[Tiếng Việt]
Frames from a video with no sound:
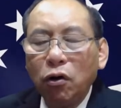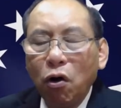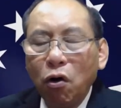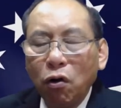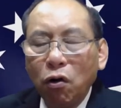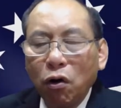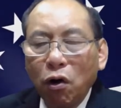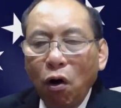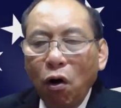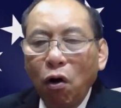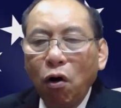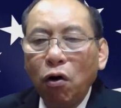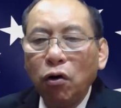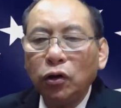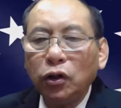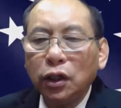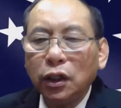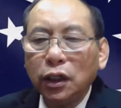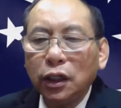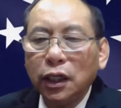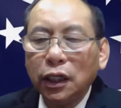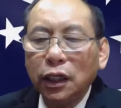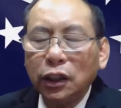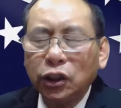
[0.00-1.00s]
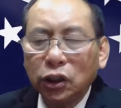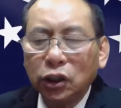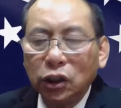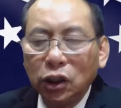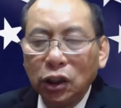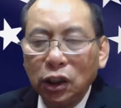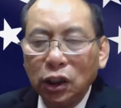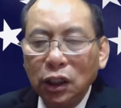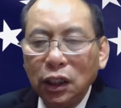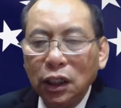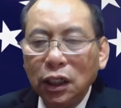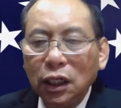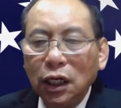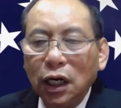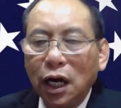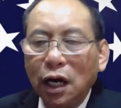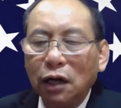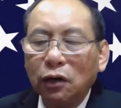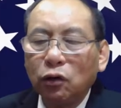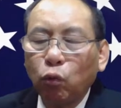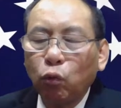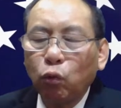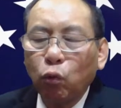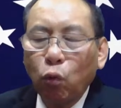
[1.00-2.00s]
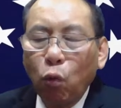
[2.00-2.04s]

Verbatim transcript: nó có những cái sự liên lạc